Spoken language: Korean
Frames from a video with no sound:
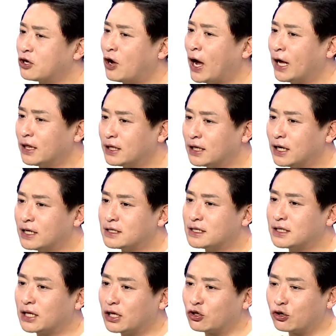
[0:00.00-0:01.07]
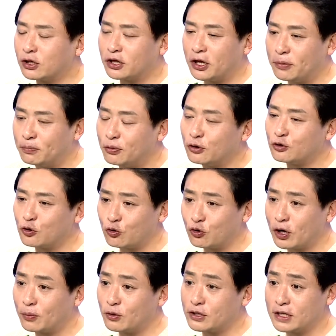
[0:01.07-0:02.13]
한 가지 단어를 대표적으로
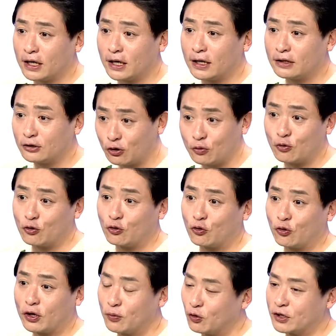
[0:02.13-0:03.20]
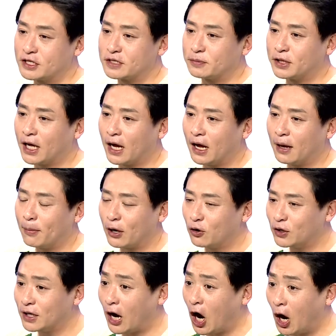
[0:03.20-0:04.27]
한번 제가 들어보도록 해보겠습니다. 바로
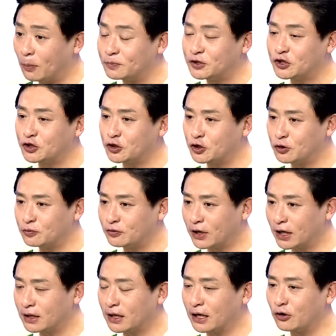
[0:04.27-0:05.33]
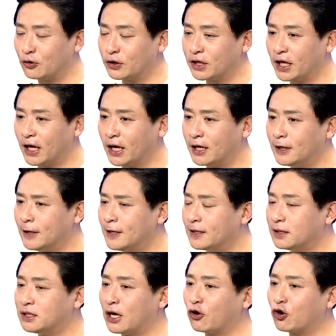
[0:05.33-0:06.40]
이 업줄부란 단어인데
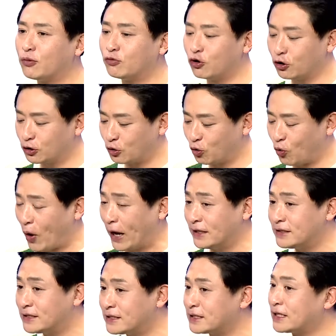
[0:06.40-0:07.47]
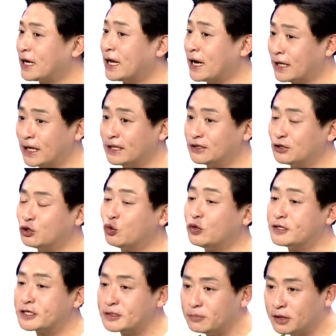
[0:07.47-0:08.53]
이 단어가 물론 관찰하다는 뜻도
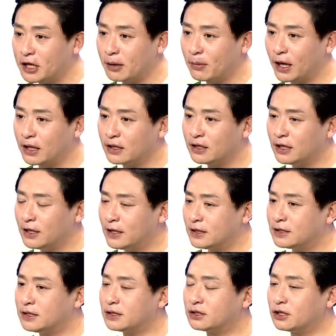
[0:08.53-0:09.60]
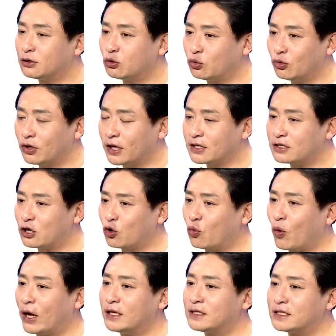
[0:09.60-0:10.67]
있습니다만 실제 토익에서
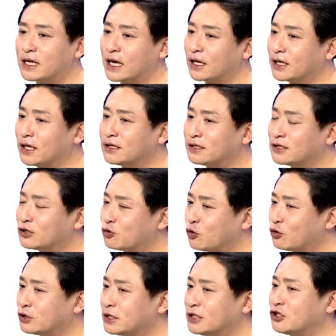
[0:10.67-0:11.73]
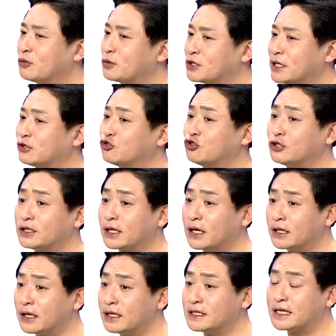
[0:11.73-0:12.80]
관찰하다는 뜻으로는 시험에서 잘
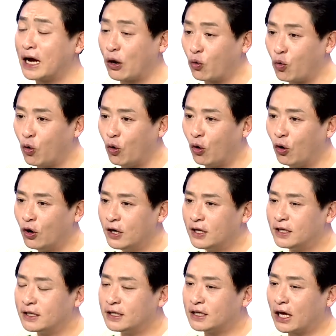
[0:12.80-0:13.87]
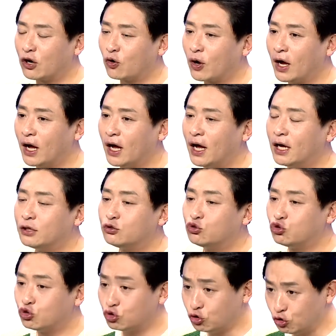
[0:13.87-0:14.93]
출제가 되지 않고 이 단어가
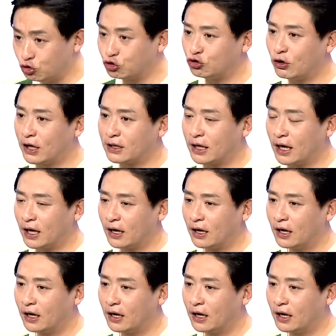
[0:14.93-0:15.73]
준수하다